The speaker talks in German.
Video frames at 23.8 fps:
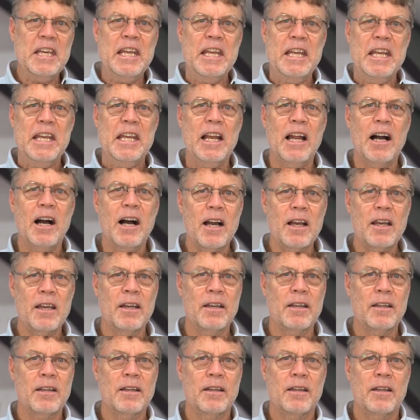Einlage
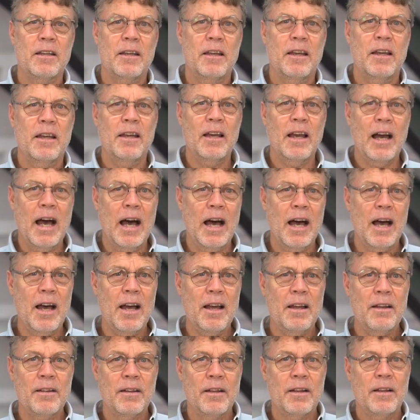äh,
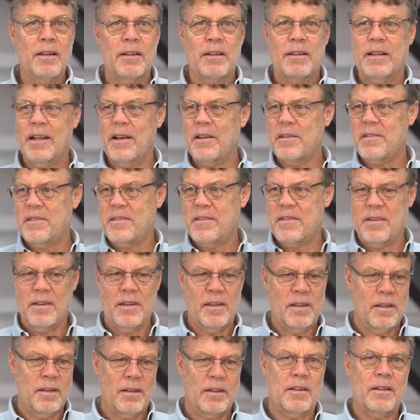an, dass,
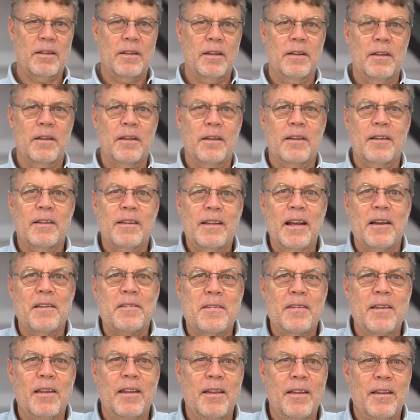
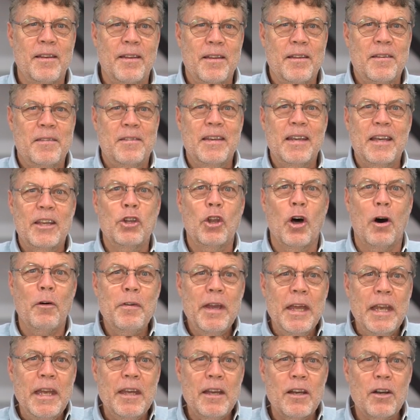dass sich noch
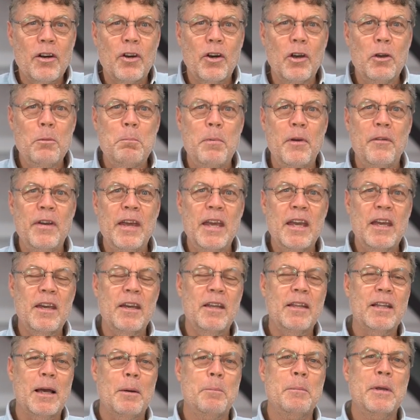weniger können bewegen
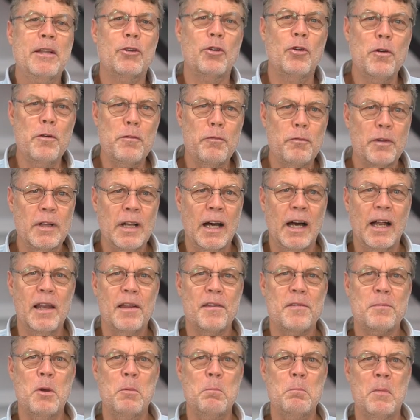können, damit die Hüfte
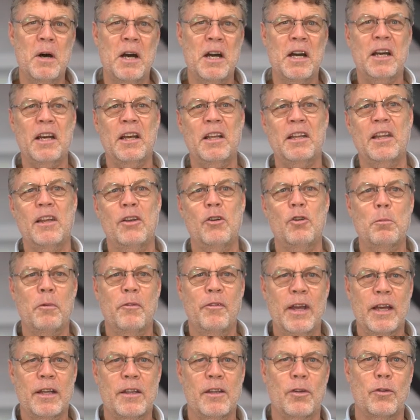alles machen müssen,
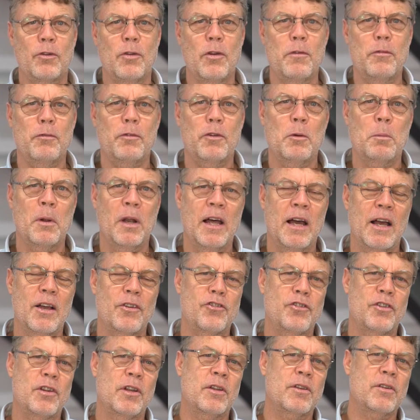dann werden die Hüfte
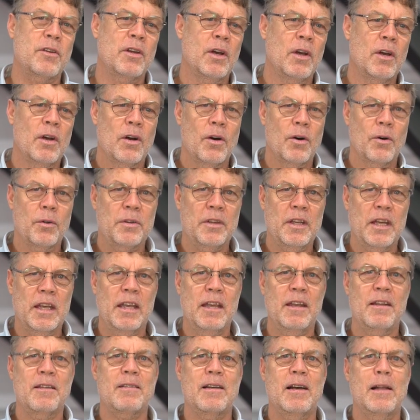überlastet und dann
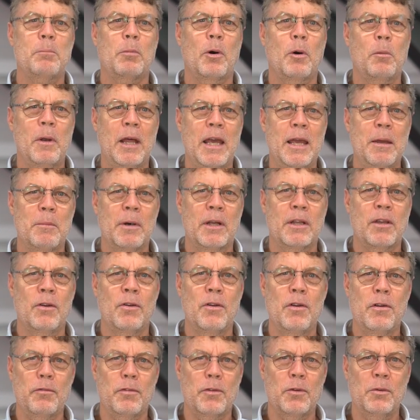gibt es halt Probleme an den
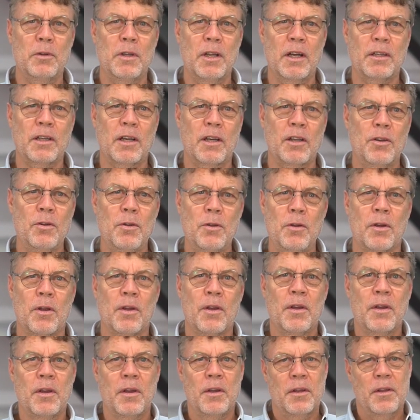Hüften und an den Knien.
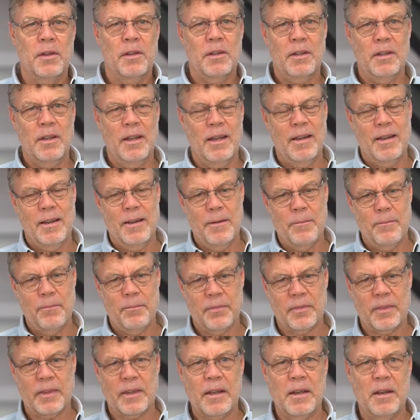Äh,
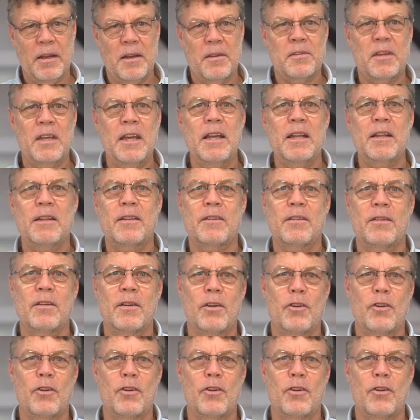es gibt